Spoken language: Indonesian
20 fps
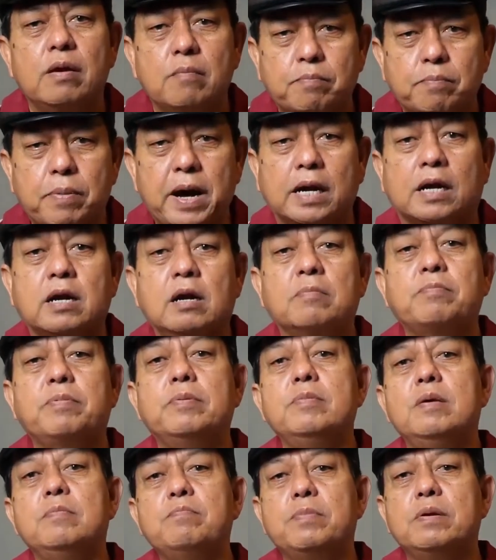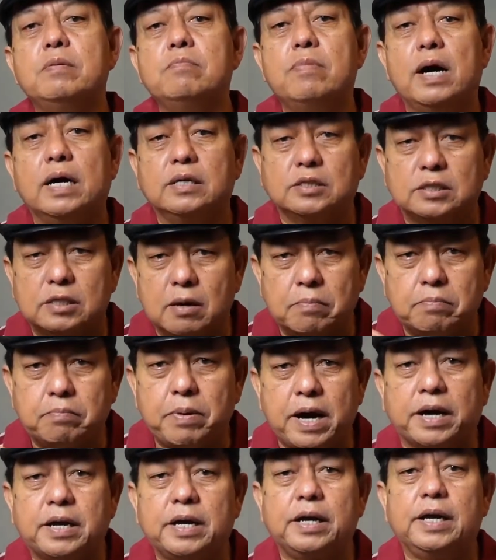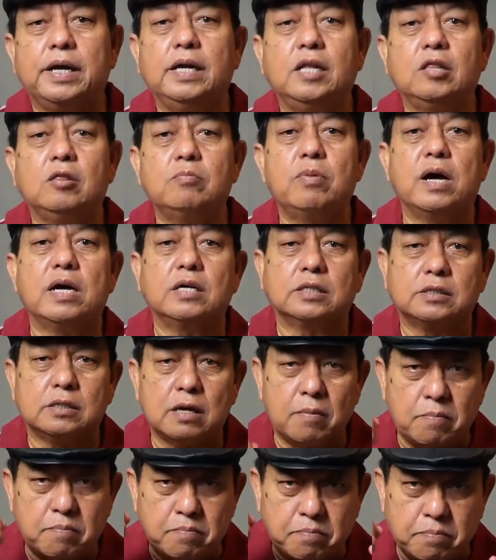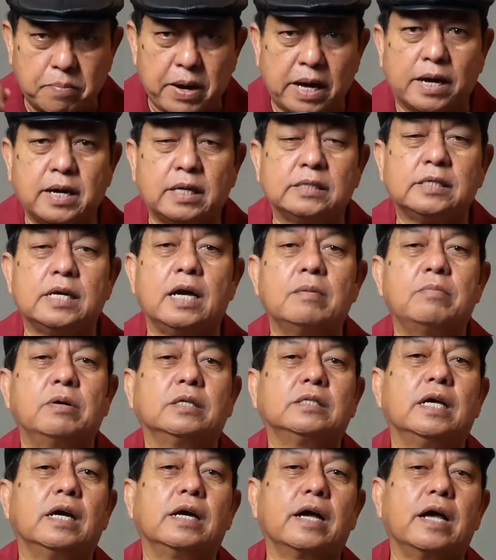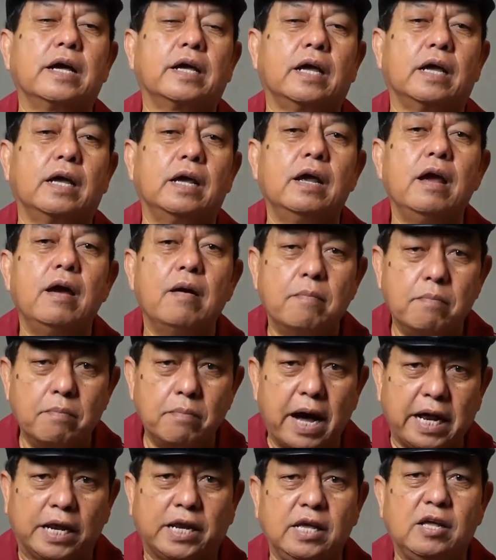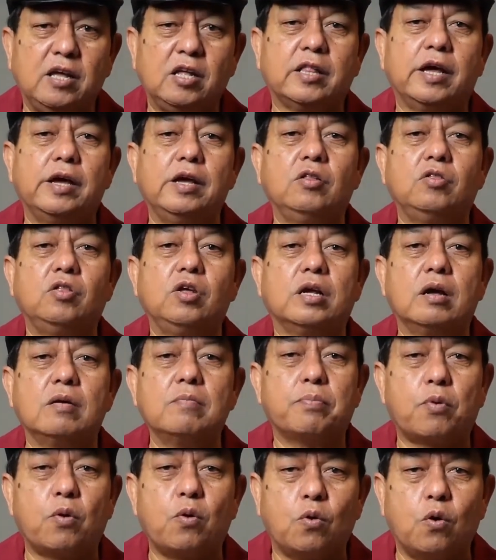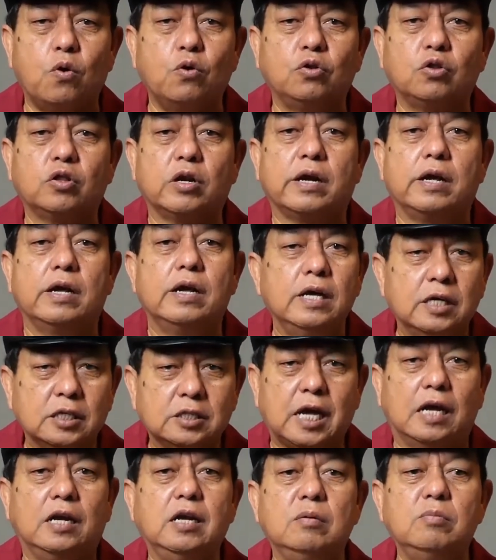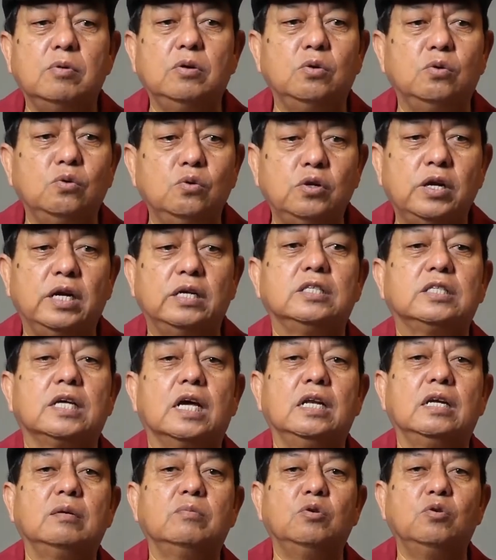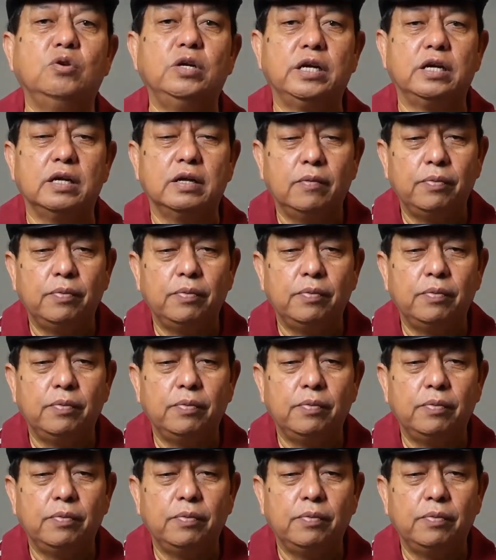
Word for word: Para pemimpin bangsa, para elit bangsa, para sahabat sang kakek, mari kita hentikan pro kontra, saling menuduh dan saling menuding.